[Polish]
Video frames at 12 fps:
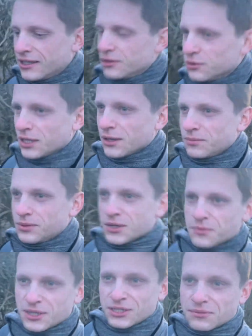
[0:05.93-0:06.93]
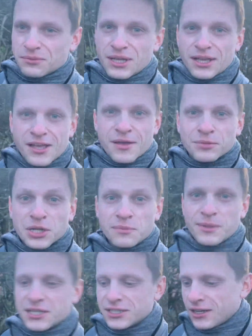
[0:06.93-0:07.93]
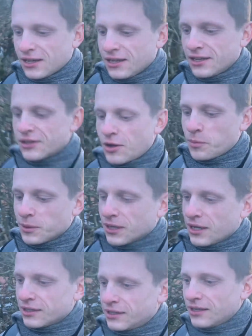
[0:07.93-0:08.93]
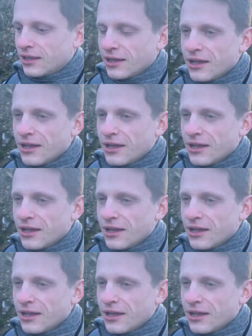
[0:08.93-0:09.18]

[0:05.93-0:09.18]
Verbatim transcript: Tutaj przemierzam przedmieścia Kopenhagi,